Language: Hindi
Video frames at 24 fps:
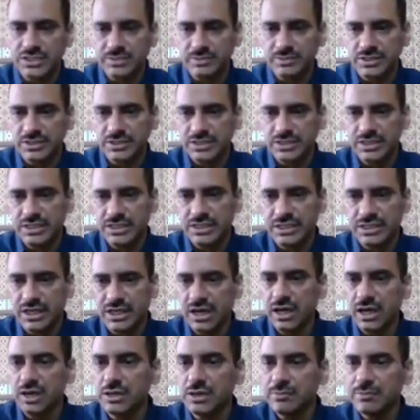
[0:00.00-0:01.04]
से बनता है
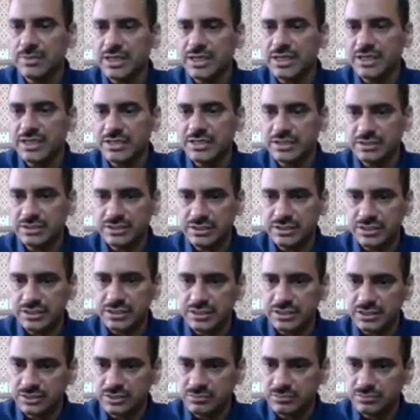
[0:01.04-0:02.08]
हार्ड पैलेट या
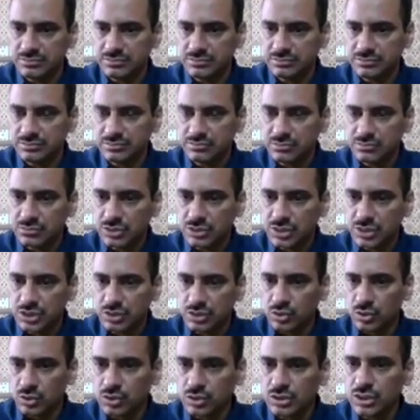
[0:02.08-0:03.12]

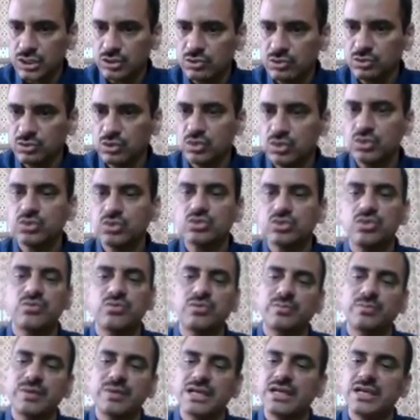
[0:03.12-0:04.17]
कठोर तालू और सॉफ्ट
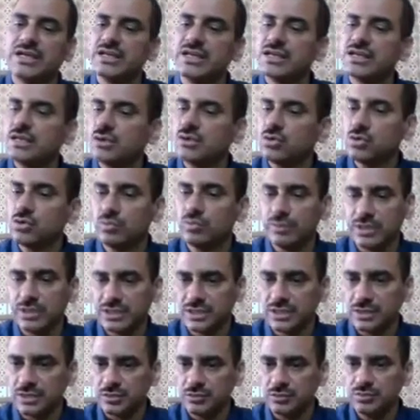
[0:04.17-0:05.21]
पैलेट या कोमल
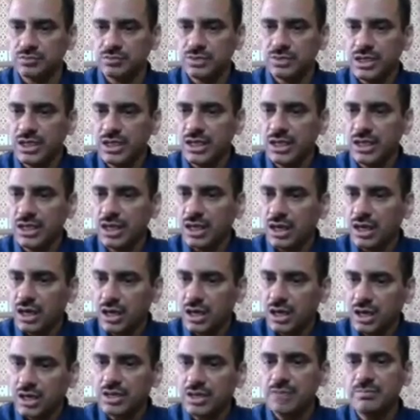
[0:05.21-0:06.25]
तालू
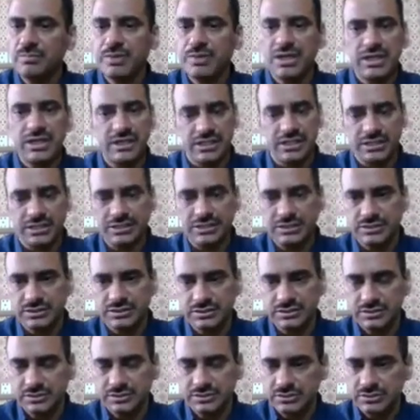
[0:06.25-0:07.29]
हार्ड पैलेट
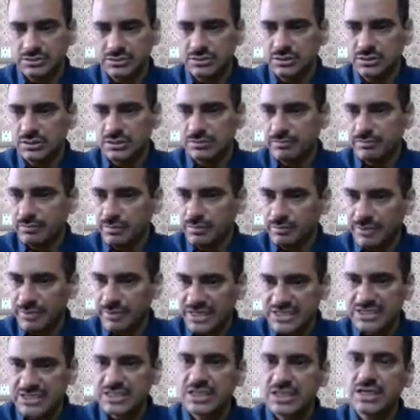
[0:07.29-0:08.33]

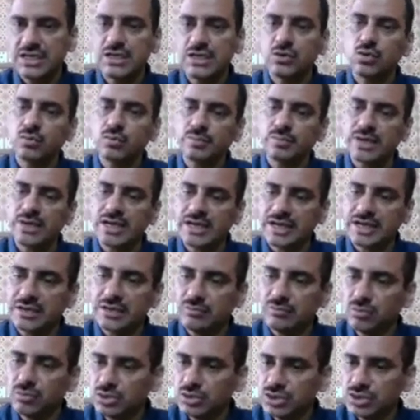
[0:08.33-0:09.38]
मैग्जिला और पैलेटाइन
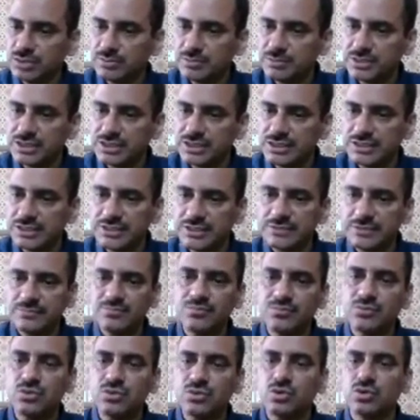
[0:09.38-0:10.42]
बोन से बनता है
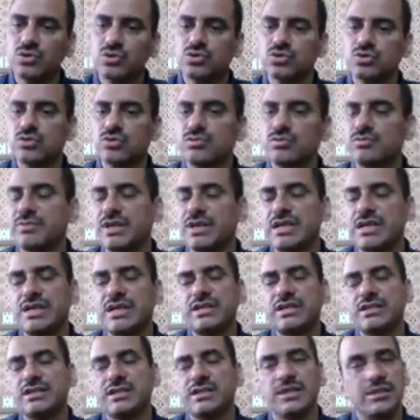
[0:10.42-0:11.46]
और सॉफ्ट
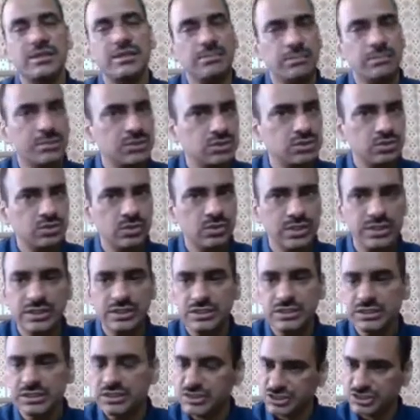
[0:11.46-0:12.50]
पैलेट एक मस्कुलर
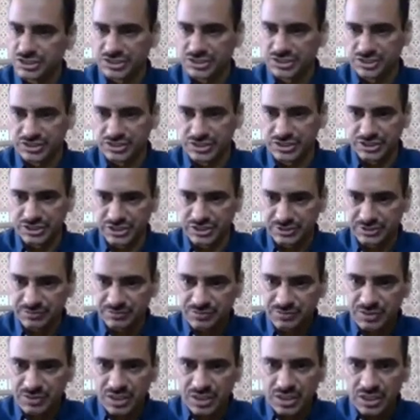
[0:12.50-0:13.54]
स्ट्रक्चर है
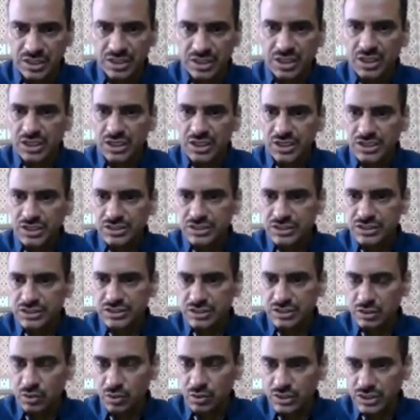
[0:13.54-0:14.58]
इस
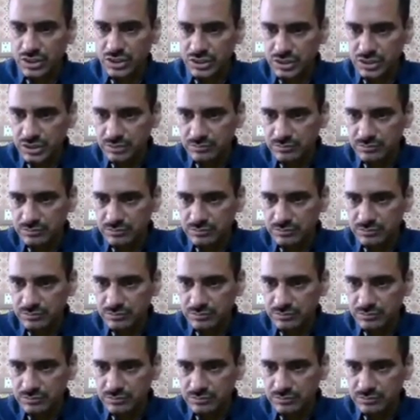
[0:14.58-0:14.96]
और ये